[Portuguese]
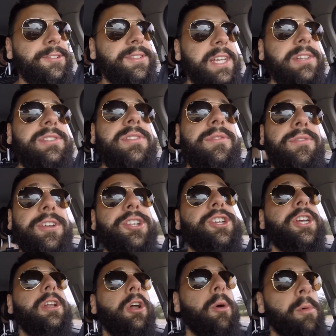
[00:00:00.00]

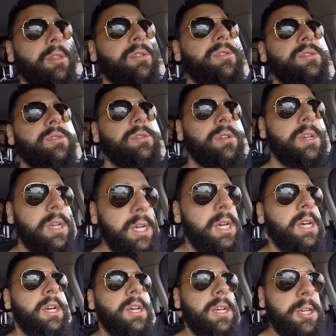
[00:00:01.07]
220 quilômetros. E
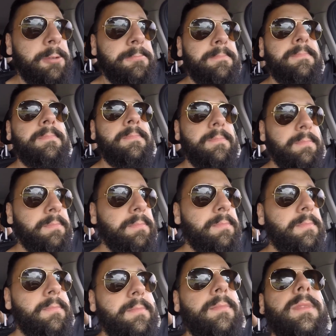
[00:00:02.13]
o pessoal acordou ali
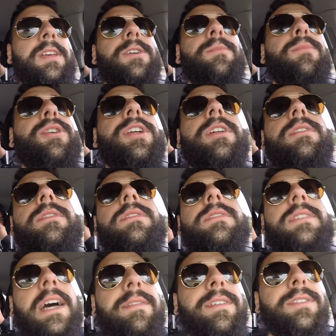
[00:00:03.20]
atrás. E o Murilo
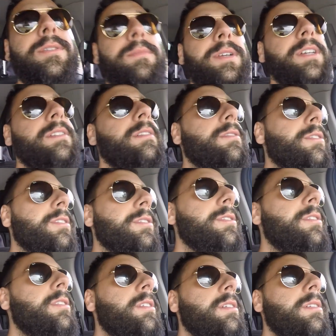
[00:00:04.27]
tava dormindo,
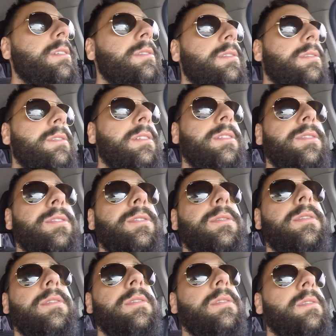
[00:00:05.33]
acordou. Eu posso
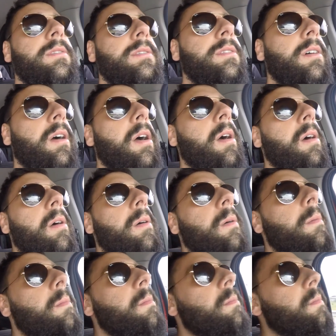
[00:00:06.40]
do... aproveitar o um momento e mandar
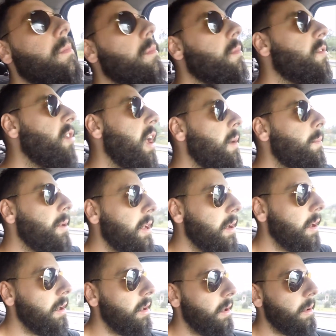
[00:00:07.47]
um salve? Sempre.
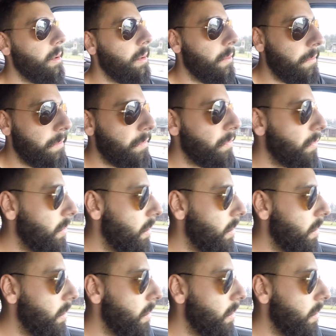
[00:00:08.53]
mandar um